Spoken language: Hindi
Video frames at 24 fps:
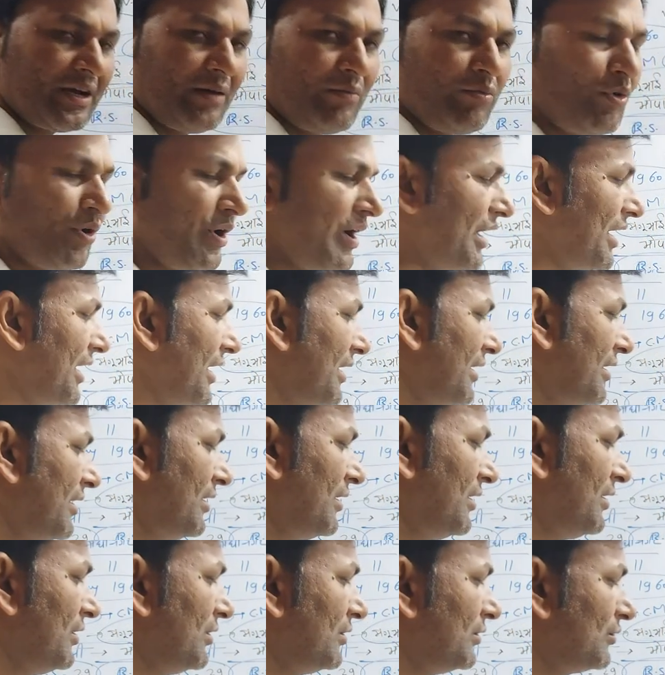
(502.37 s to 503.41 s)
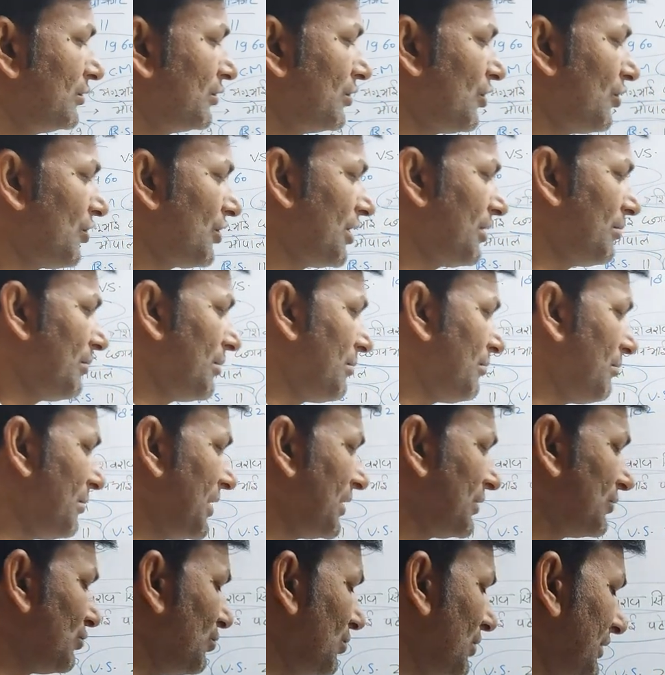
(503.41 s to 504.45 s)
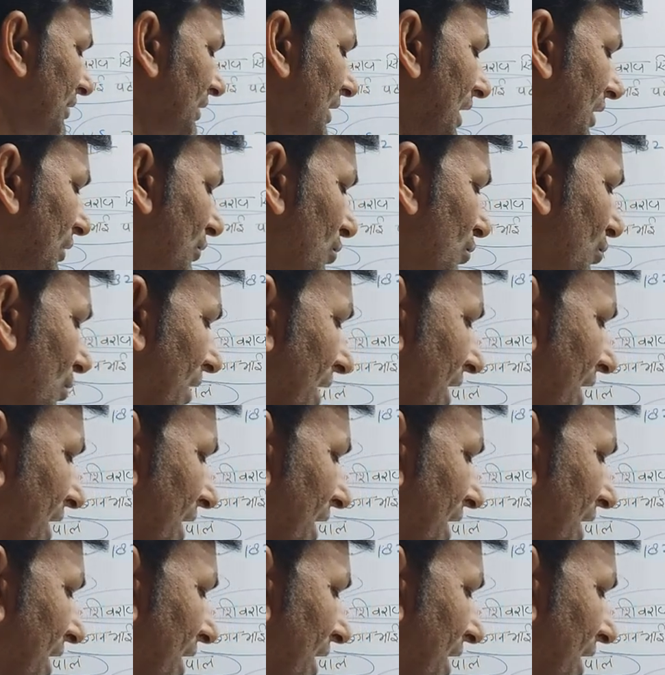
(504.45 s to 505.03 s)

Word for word: कब हुआ है 9 नवंबर 2000 को